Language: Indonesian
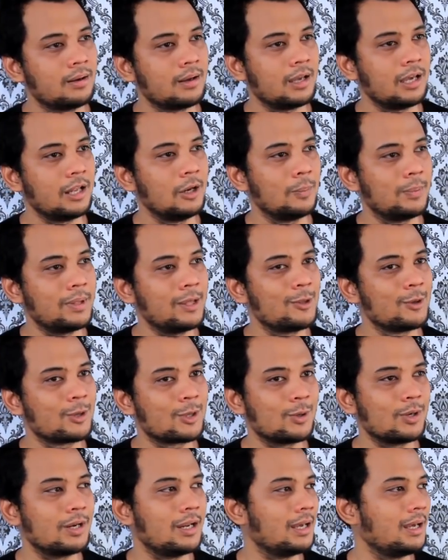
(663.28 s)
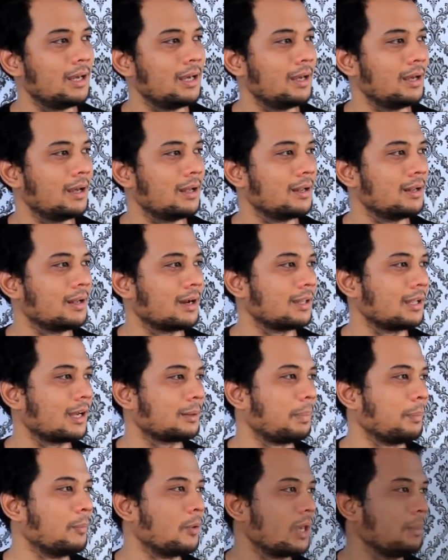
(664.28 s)
hidupnya justru di
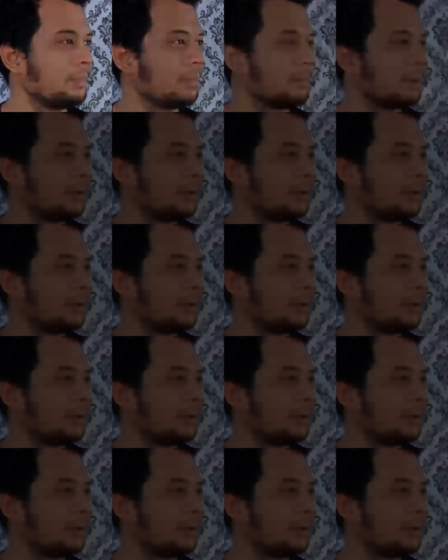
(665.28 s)
dekat-dekat pemukiman